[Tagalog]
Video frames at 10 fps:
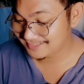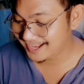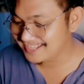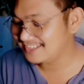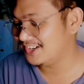
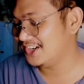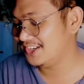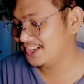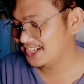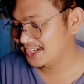Ah,
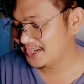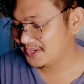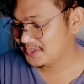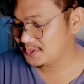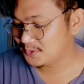yun.
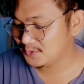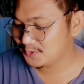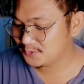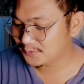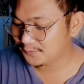
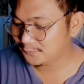So,